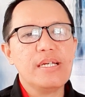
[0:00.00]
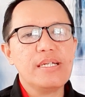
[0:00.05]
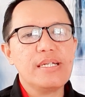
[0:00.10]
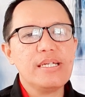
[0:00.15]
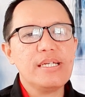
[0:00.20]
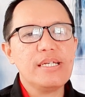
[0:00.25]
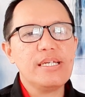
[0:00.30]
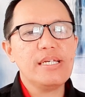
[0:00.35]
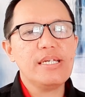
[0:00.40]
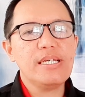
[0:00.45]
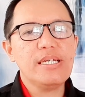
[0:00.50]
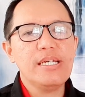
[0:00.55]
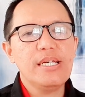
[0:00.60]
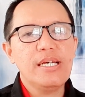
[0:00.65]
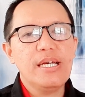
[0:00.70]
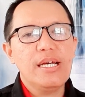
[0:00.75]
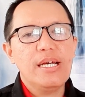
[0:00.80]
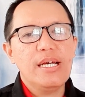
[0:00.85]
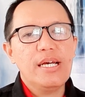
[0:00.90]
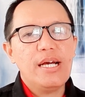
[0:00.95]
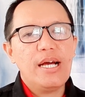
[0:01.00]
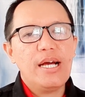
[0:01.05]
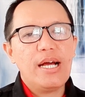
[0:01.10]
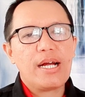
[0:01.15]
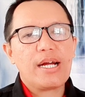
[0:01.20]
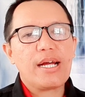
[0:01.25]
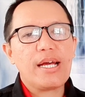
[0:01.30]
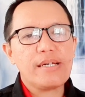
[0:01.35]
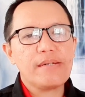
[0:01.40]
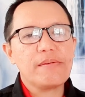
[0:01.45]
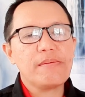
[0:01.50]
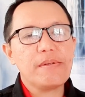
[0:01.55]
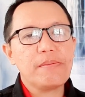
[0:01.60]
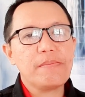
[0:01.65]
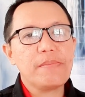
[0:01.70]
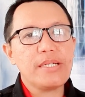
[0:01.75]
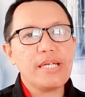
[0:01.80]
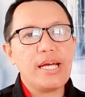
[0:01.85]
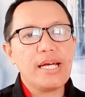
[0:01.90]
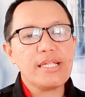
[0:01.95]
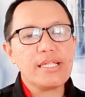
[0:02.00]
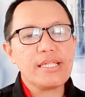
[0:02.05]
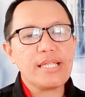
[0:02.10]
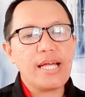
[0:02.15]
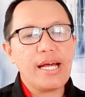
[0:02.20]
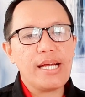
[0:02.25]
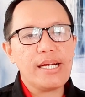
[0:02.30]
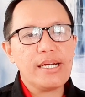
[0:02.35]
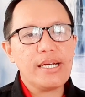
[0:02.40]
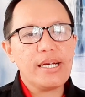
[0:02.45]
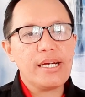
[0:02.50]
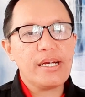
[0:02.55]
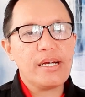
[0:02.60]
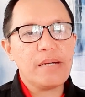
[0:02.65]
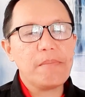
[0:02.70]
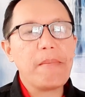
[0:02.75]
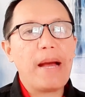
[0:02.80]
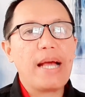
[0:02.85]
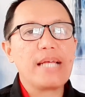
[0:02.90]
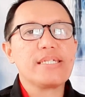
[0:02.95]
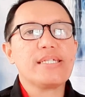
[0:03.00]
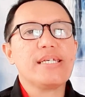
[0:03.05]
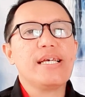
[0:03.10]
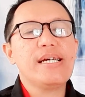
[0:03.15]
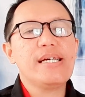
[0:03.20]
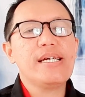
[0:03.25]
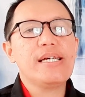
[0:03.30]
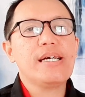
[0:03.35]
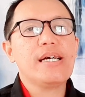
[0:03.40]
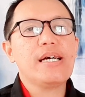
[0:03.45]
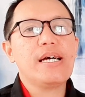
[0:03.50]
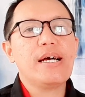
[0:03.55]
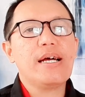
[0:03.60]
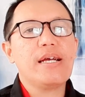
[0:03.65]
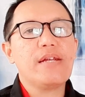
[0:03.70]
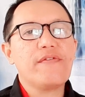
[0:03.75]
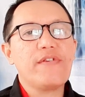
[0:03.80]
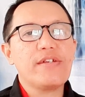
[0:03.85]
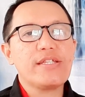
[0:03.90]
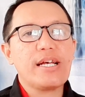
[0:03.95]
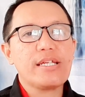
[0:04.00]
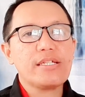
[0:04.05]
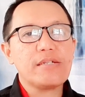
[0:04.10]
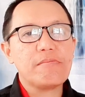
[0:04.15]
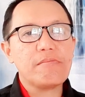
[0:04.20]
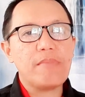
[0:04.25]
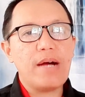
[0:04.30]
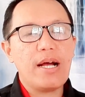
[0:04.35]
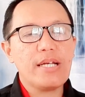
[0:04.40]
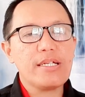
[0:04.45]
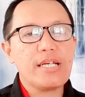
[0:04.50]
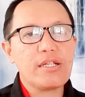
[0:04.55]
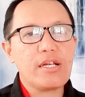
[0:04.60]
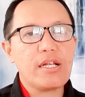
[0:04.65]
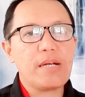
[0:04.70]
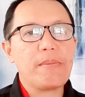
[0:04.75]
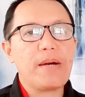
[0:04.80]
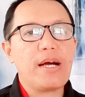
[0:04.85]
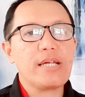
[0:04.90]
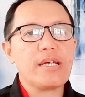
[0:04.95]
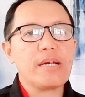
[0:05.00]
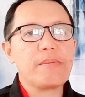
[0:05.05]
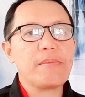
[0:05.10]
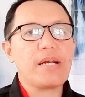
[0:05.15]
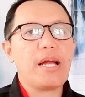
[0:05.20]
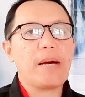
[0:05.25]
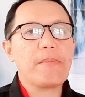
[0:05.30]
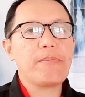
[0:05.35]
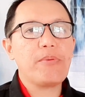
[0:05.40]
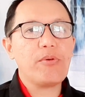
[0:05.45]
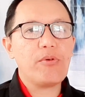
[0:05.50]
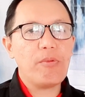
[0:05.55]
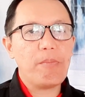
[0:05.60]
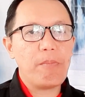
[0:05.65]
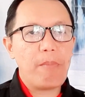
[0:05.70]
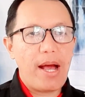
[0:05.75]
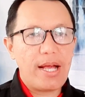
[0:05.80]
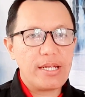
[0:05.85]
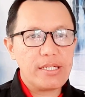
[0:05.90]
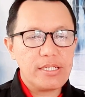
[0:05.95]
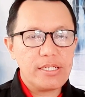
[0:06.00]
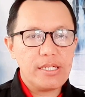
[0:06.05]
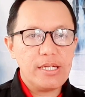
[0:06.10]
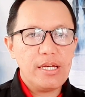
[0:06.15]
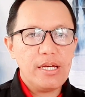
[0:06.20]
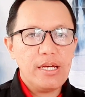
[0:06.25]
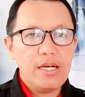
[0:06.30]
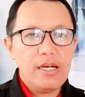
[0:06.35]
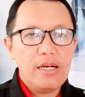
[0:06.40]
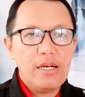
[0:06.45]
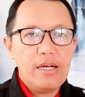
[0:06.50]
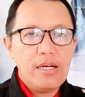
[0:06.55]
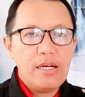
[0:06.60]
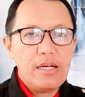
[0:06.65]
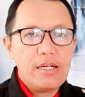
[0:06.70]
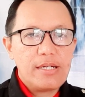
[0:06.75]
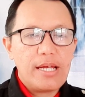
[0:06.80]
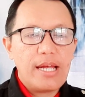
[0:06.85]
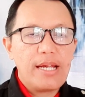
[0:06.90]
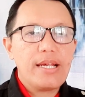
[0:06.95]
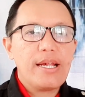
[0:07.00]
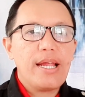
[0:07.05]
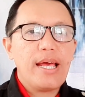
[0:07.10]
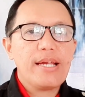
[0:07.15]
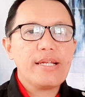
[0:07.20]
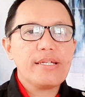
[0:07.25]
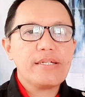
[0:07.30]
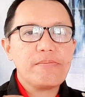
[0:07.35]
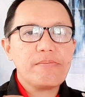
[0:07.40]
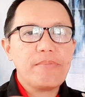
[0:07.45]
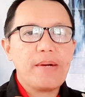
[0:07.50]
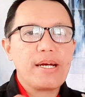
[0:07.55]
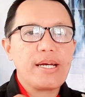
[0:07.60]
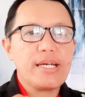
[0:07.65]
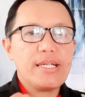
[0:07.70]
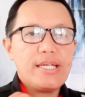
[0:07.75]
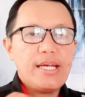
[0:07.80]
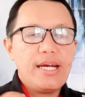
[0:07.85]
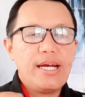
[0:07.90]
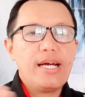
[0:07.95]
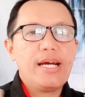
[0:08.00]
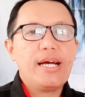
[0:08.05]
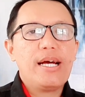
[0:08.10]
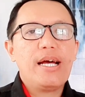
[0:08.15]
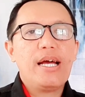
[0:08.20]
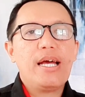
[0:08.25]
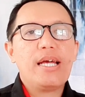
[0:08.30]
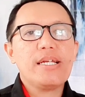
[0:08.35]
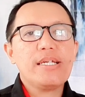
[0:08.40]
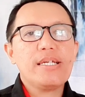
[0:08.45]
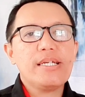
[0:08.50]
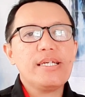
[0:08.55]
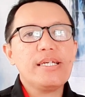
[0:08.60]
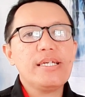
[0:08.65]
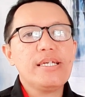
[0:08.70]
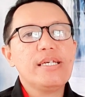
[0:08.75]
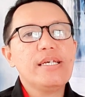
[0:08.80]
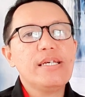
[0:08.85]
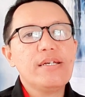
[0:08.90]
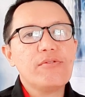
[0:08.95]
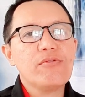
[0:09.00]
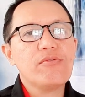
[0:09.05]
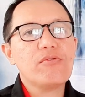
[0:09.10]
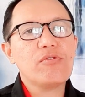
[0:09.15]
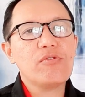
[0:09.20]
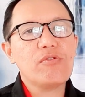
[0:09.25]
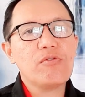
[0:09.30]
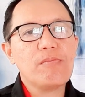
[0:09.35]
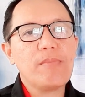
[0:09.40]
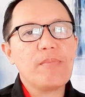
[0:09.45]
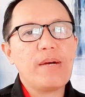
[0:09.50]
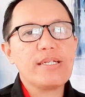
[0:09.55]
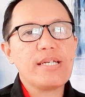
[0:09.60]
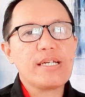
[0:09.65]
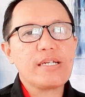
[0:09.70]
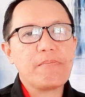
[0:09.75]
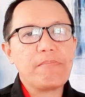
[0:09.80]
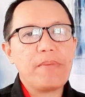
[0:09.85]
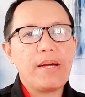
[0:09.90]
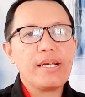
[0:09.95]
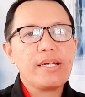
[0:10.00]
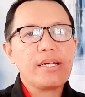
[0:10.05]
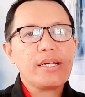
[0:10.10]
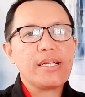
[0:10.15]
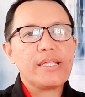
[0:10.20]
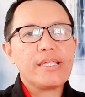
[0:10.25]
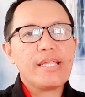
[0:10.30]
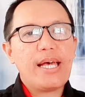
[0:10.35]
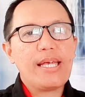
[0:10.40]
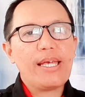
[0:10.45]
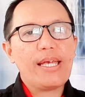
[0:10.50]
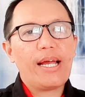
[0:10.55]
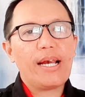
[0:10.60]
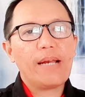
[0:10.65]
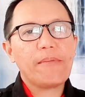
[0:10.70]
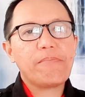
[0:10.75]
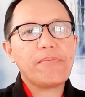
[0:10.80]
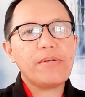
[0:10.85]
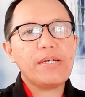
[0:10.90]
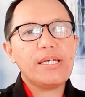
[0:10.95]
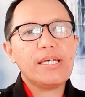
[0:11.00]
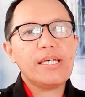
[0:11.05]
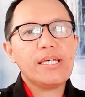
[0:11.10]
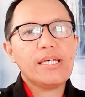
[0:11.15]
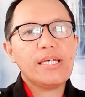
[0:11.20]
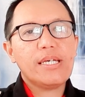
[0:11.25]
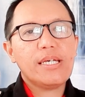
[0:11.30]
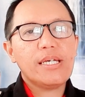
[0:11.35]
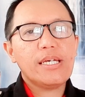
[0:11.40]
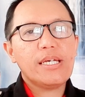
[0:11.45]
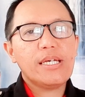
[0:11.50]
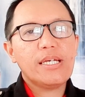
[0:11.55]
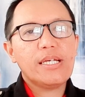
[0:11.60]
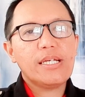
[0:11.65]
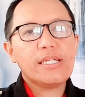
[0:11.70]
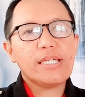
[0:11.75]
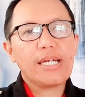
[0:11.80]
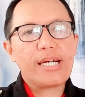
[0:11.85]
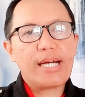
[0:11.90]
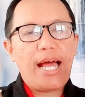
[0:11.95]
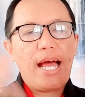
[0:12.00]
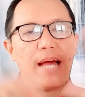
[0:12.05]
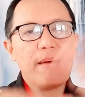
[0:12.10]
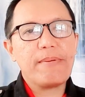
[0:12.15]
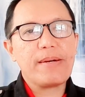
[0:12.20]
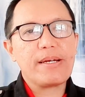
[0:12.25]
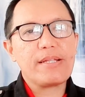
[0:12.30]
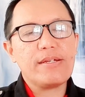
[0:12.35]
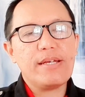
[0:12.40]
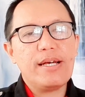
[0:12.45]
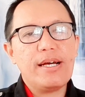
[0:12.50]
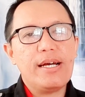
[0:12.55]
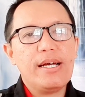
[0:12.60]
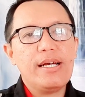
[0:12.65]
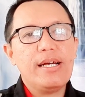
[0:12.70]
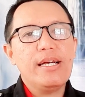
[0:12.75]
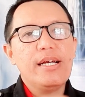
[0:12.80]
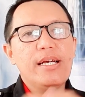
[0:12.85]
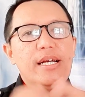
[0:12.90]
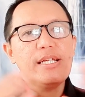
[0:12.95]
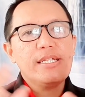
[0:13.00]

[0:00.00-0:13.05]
Jadi akan membicarakan tentang emas ya, eh, investasi emas atau yang mengatakan menabung emas dan lain sebagainya. Eh, ini untuk masa depan kita yang lebih cerah begitu ya.